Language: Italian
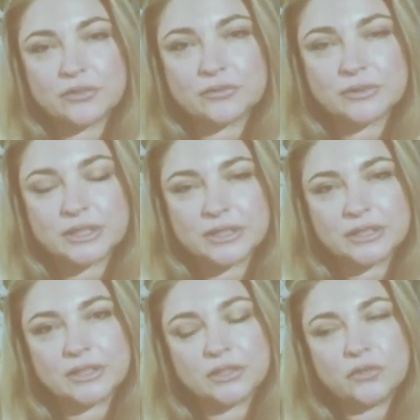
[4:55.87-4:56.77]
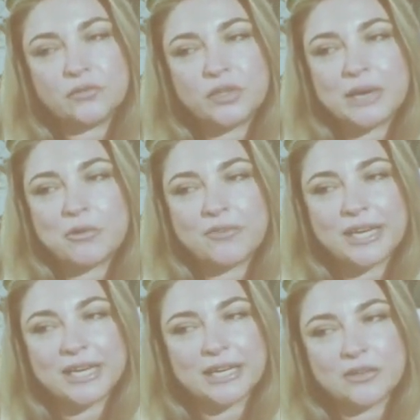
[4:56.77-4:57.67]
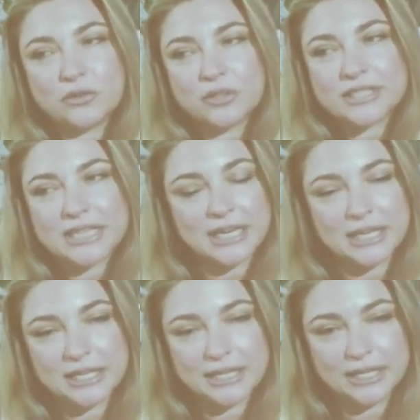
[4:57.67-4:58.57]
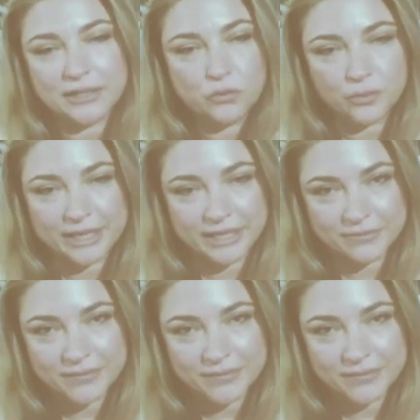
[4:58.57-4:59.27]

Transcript: eh, non, vogliamo fare la corsa ai numeri,